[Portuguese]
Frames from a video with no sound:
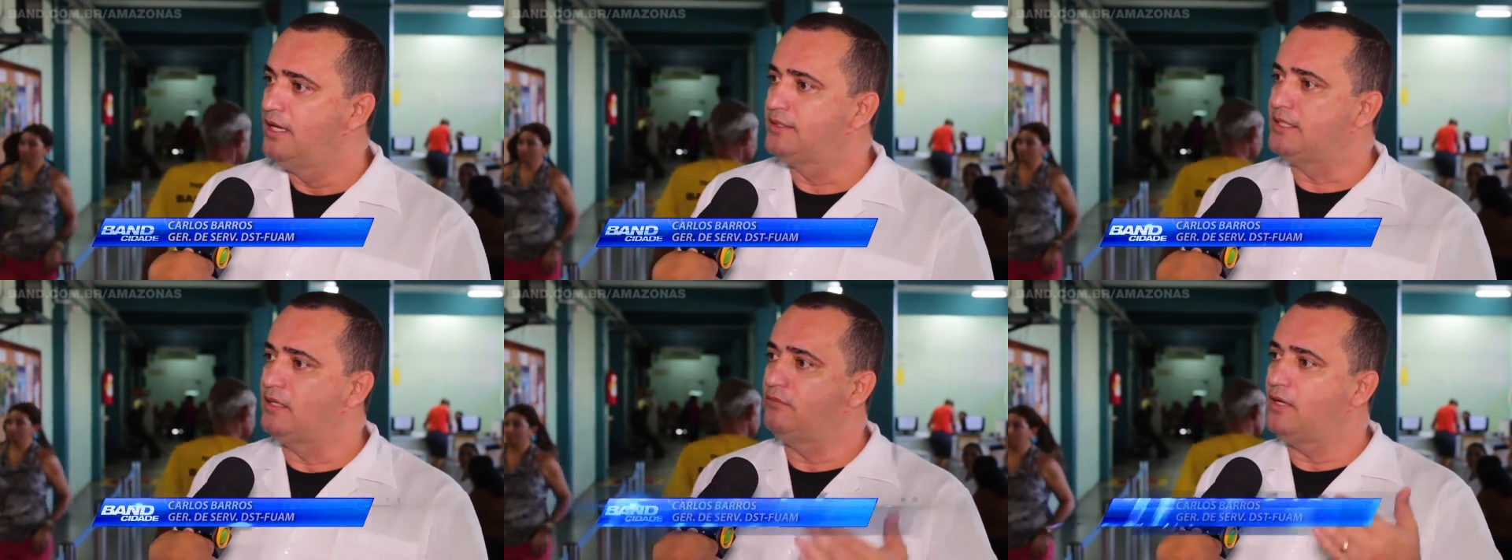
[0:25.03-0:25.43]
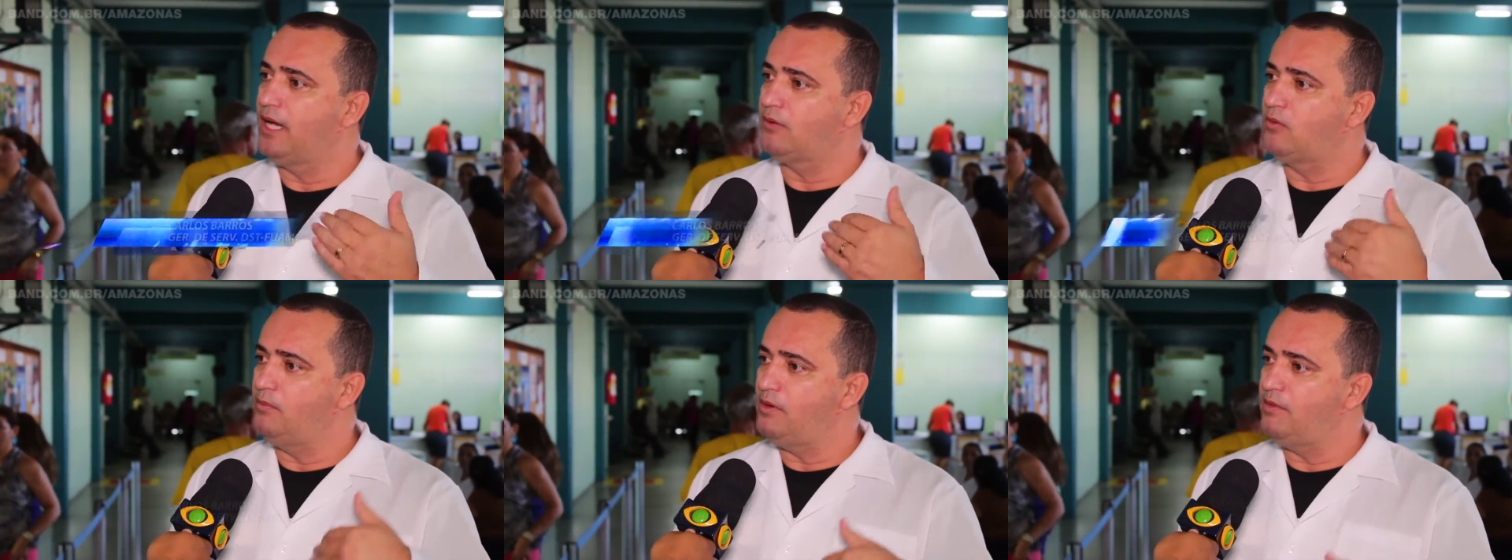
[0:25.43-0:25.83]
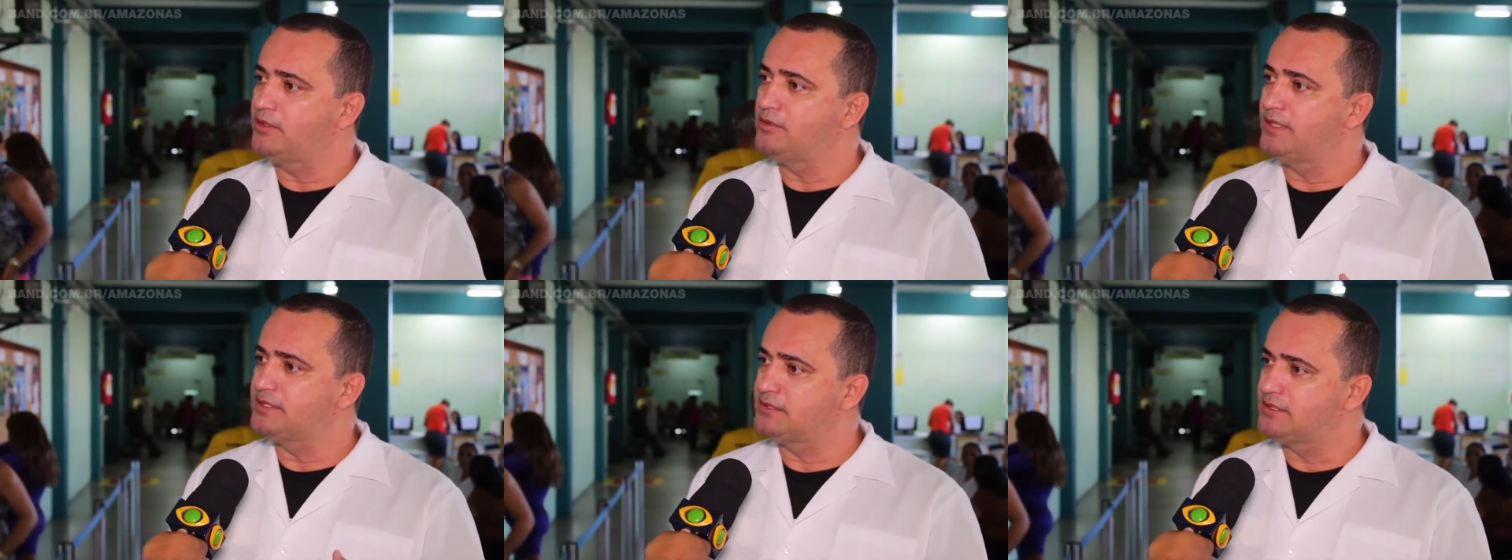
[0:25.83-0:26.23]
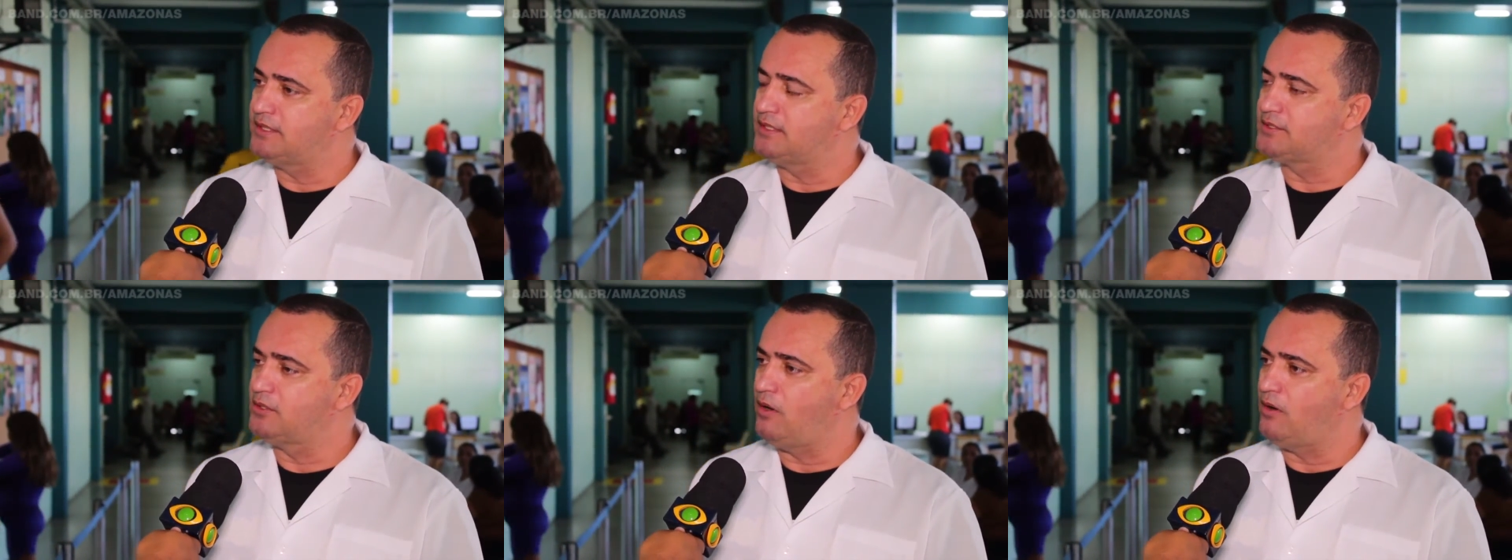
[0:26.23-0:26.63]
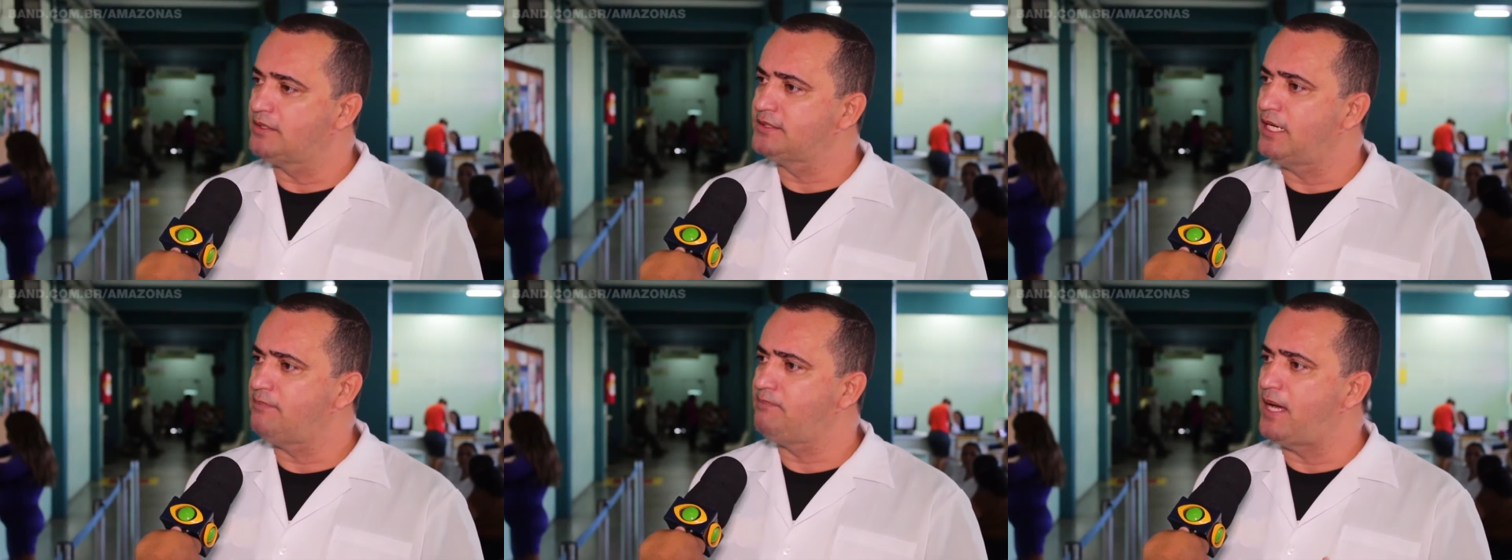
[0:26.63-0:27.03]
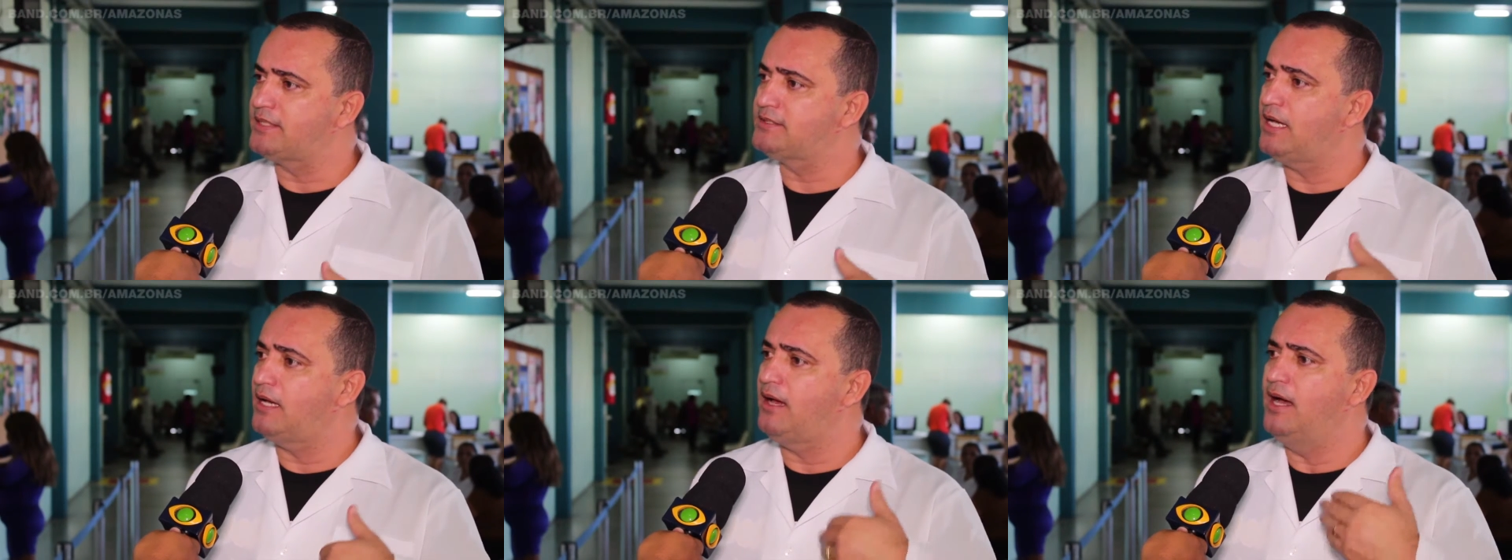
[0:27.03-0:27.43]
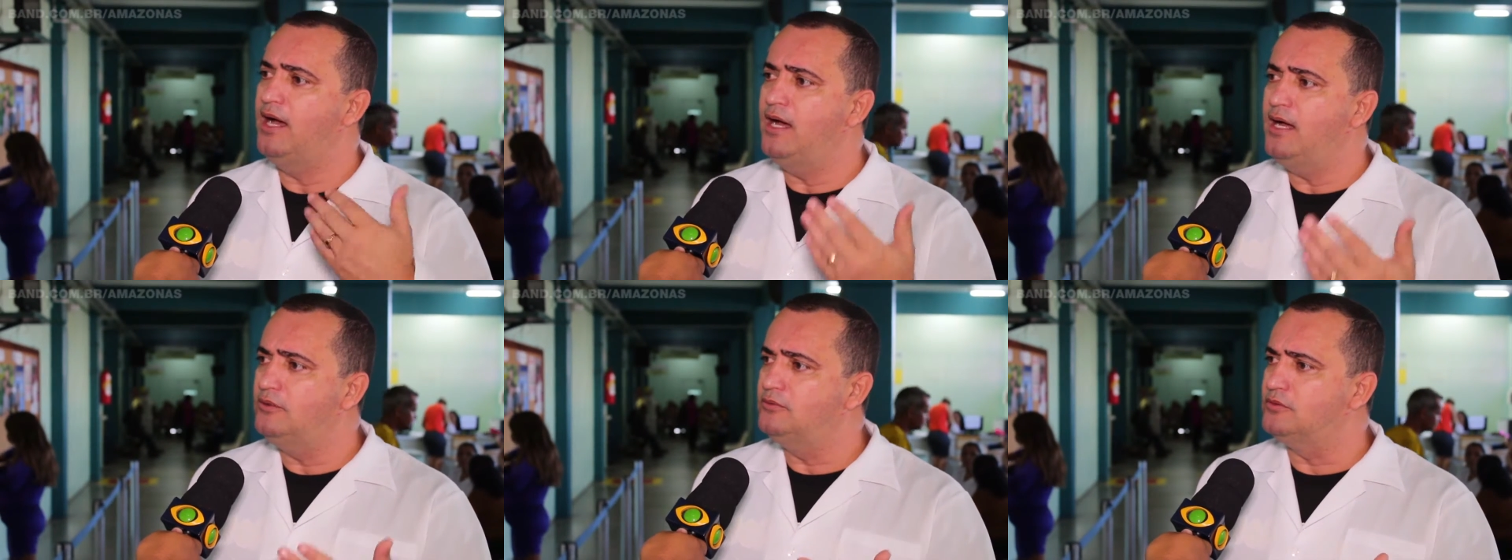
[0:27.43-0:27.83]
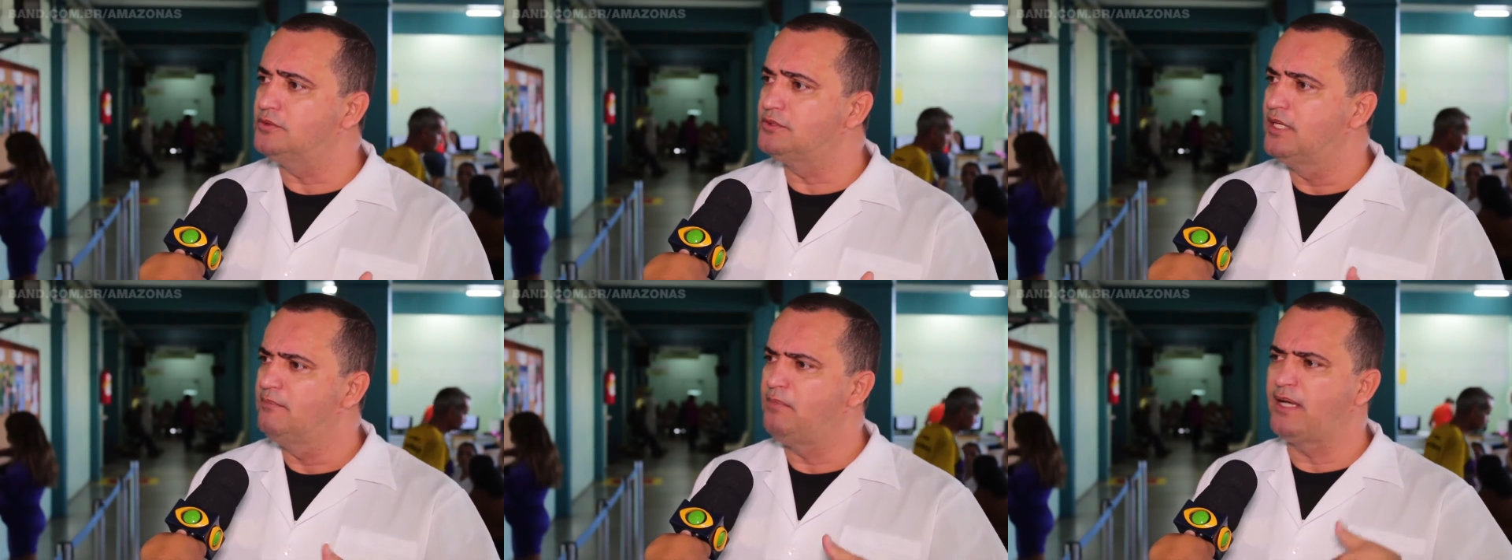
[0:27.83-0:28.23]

Então, como é uma doença silenciosa, ela passa anos,